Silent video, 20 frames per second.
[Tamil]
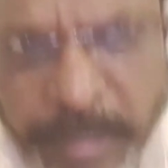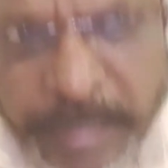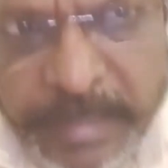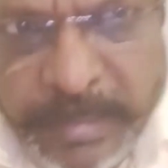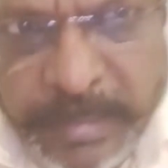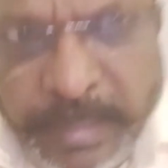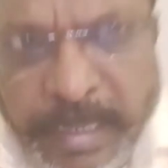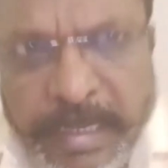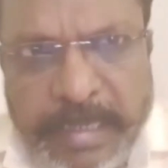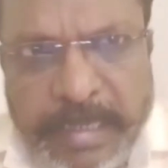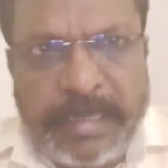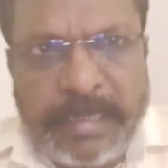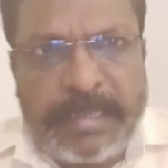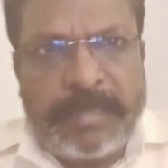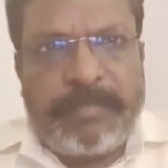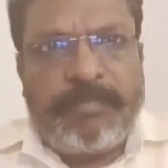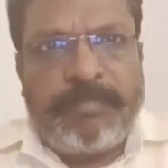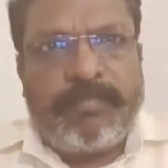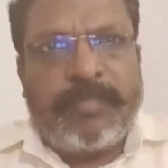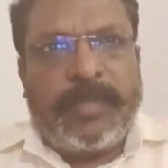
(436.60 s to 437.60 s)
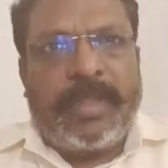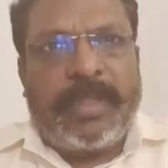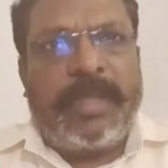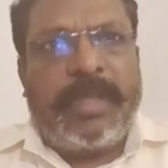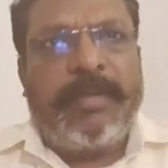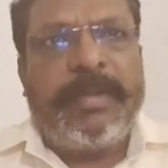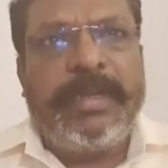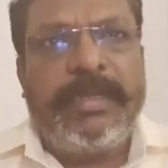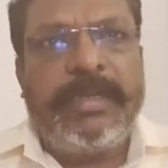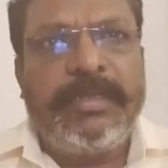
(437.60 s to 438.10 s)
திரட்டி
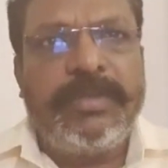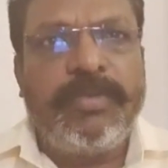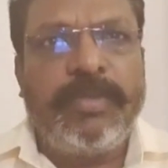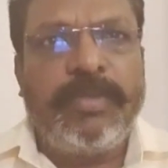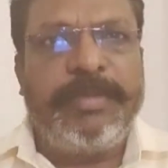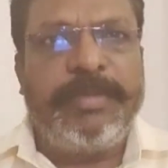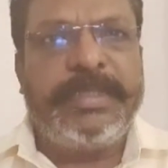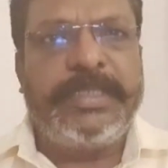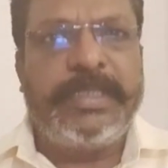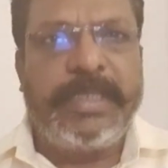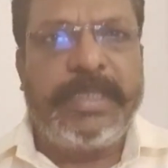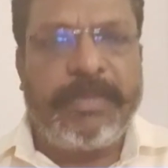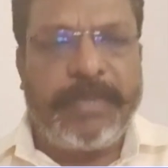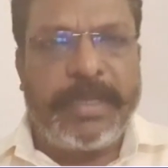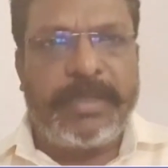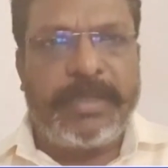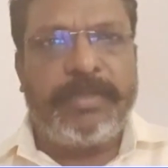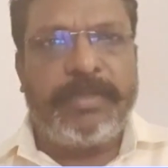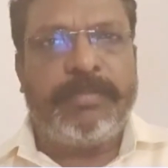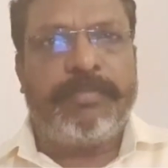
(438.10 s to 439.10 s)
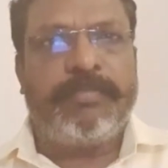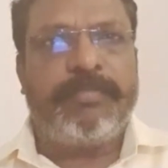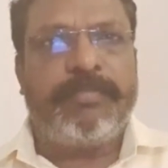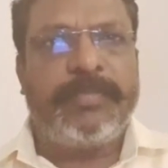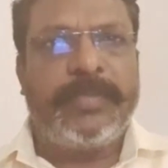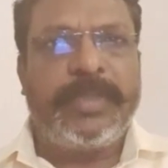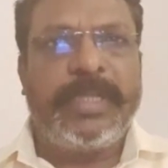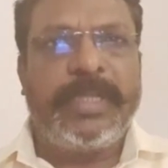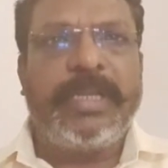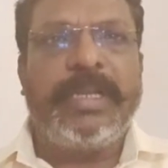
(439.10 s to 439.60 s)
அவர்களுக்கு உதவி செய்ய வேண்டும்
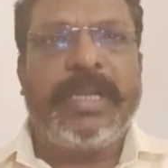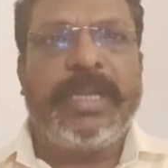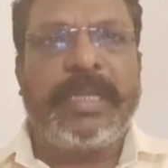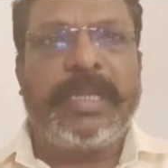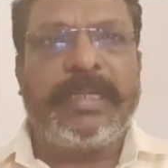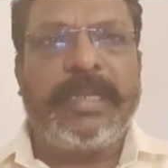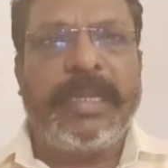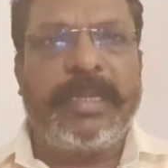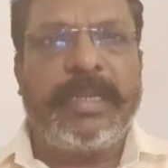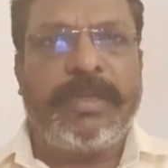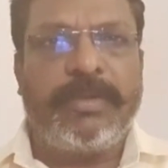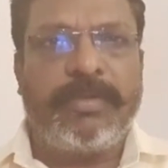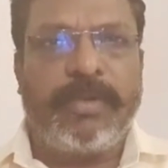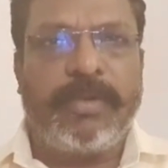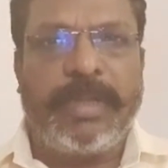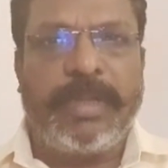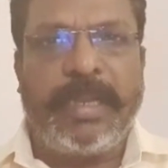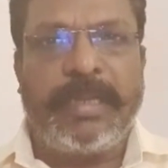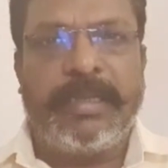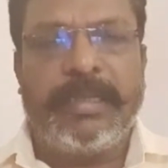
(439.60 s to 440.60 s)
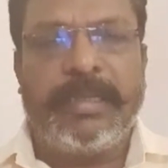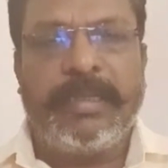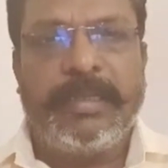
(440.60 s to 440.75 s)
என்று நான் கேட்டுக்கொள்கிறேன்